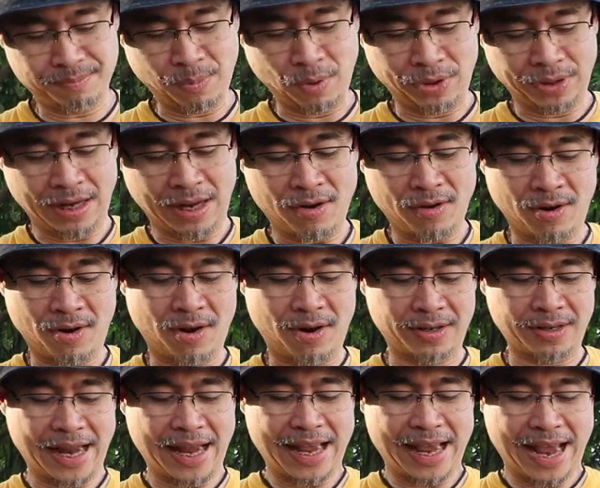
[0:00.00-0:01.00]
ปลดเข้าออก
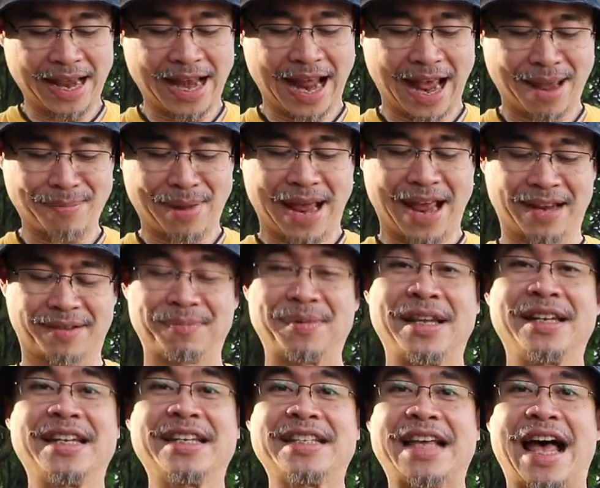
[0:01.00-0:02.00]
ได้ง่ายดายมาก
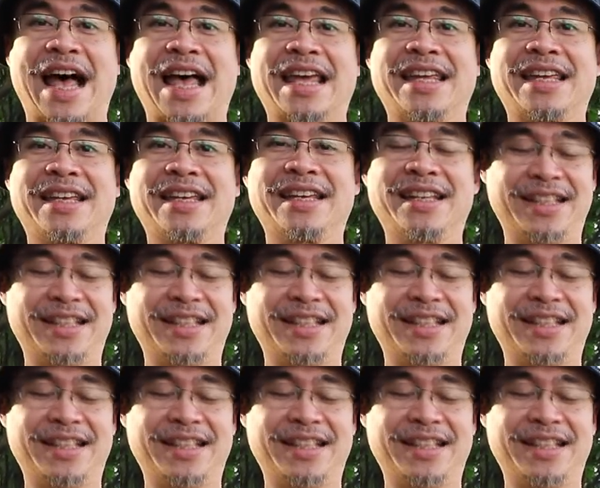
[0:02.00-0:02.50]
พิกดีไซน์